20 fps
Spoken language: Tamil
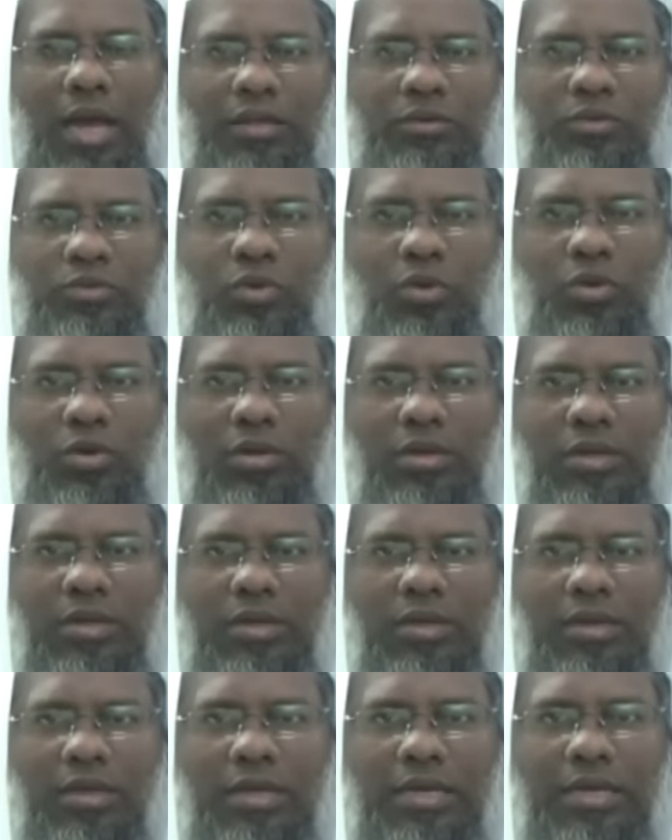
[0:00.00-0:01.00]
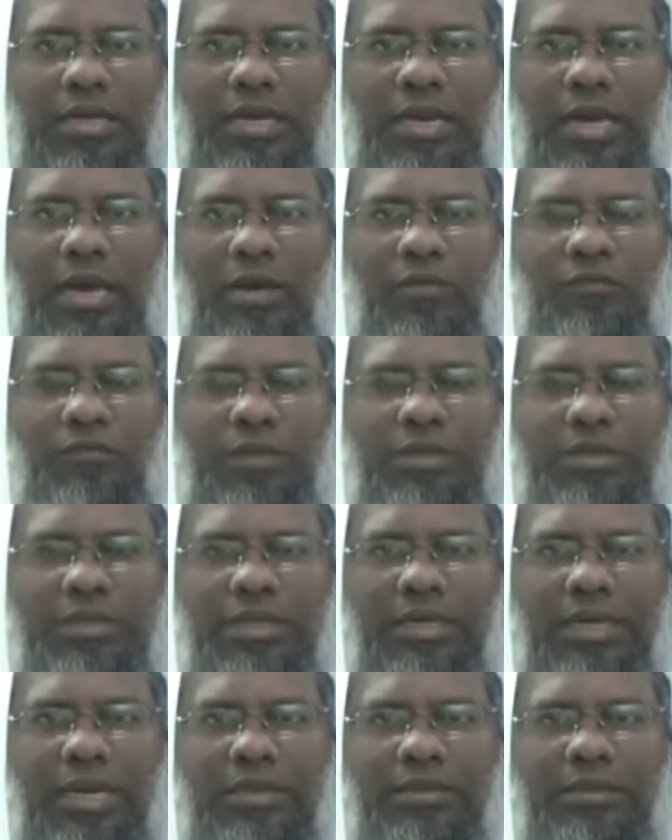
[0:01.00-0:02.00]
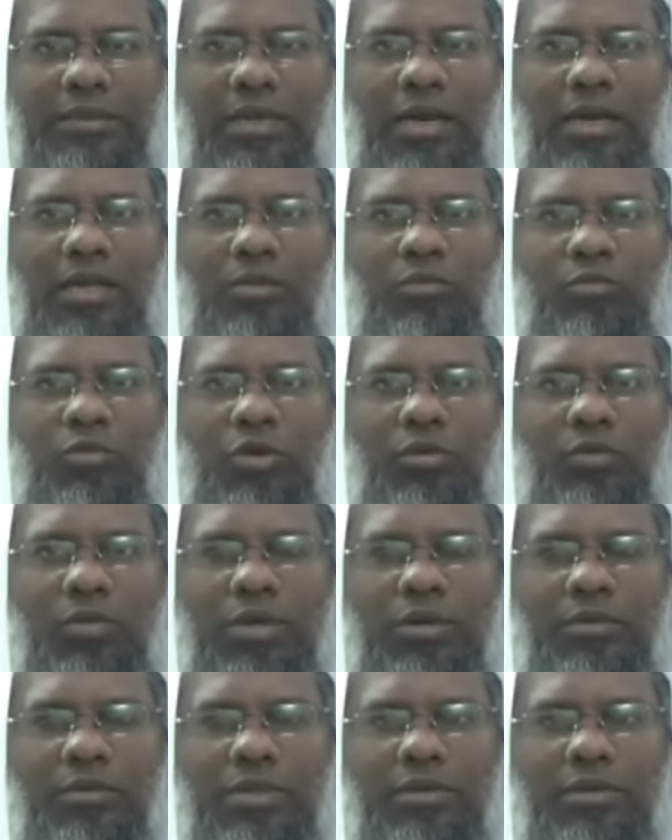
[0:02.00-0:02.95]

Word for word: அத்தோடு ஹிலாஃபத் என்ற அத்தியாயம் முடிவுக்கு